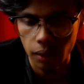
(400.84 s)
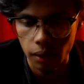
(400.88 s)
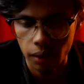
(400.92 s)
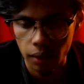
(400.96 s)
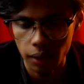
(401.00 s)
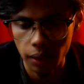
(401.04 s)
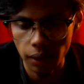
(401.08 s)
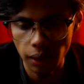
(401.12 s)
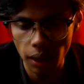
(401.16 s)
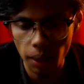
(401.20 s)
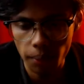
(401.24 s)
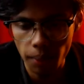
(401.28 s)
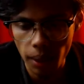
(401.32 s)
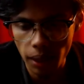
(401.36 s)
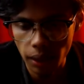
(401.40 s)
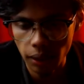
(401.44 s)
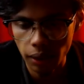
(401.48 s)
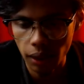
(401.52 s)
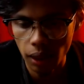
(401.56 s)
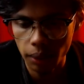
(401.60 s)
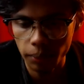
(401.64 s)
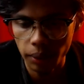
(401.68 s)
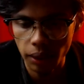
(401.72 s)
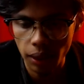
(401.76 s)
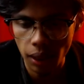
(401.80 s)
Ditambah
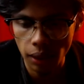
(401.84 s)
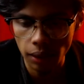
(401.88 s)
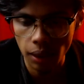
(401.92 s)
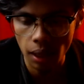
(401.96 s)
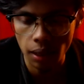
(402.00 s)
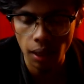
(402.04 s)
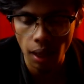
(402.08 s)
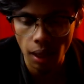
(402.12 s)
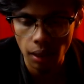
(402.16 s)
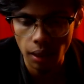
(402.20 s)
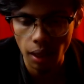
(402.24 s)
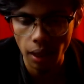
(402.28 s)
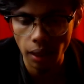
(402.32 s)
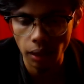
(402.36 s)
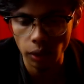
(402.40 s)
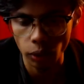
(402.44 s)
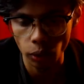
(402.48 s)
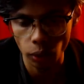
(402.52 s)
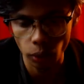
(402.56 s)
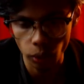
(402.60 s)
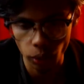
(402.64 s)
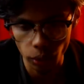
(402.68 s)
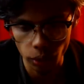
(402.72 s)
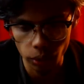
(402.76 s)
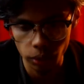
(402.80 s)
dengan medan tanah naik
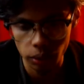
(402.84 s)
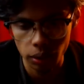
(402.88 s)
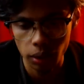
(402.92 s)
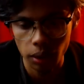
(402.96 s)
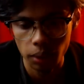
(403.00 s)
turun,